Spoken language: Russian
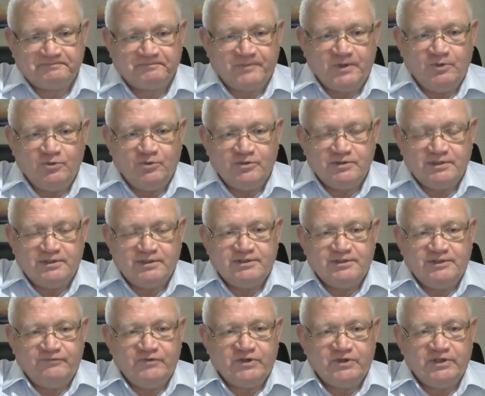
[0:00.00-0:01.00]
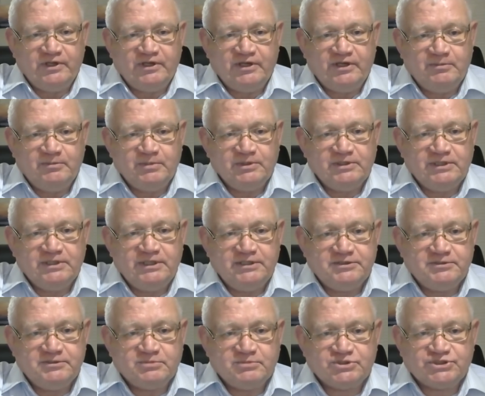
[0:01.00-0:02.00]
и он наверняка был
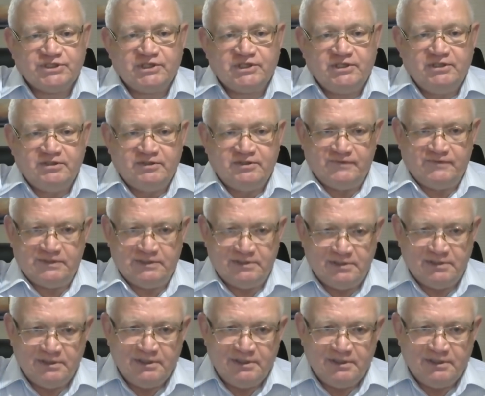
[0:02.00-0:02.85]
этим шокирован,